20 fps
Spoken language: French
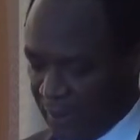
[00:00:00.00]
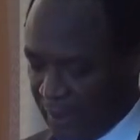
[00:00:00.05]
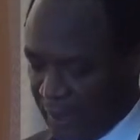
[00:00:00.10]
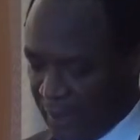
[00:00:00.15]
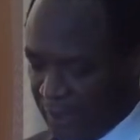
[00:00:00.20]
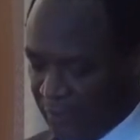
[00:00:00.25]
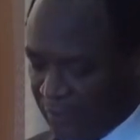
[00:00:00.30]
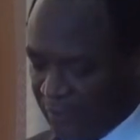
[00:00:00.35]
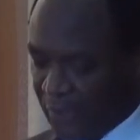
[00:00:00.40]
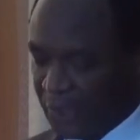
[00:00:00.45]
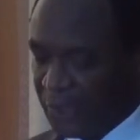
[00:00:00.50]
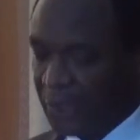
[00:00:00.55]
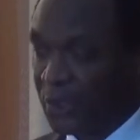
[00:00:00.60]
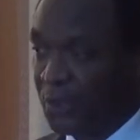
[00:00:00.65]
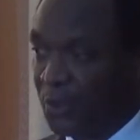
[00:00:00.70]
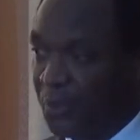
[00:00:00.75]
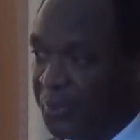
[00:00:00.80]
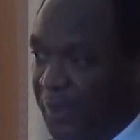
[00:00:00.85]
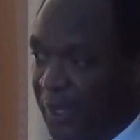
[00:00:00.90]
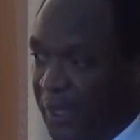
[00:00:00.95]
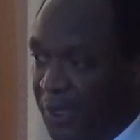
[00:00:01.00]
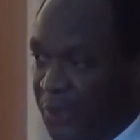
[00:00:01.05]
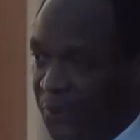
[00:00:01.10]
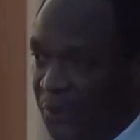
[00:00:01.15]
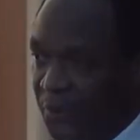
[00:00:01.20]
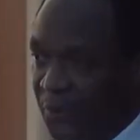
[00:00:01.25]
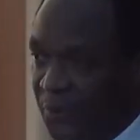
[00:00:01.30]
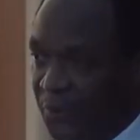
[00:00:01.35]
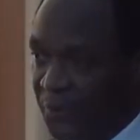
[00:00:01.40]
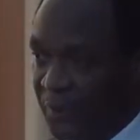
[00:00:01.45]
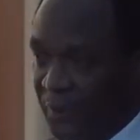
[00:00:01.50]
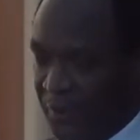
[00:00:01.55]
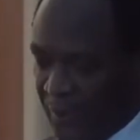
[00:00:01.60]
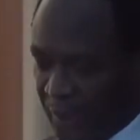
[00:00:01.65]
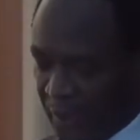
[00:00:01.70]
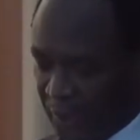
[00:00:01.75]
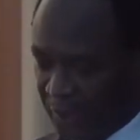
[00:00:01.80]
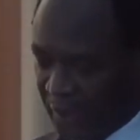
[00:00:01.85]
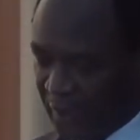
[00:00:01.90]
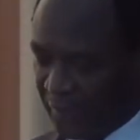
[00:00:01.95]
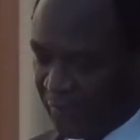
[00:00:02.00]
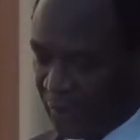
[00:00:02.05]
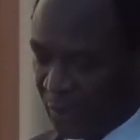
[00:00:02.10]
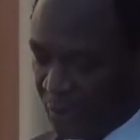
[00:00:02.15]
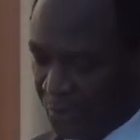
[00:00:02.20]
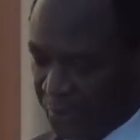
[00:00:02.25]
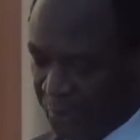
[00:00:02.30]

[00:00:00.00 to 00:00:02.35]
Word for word: les diverses opérations à travers le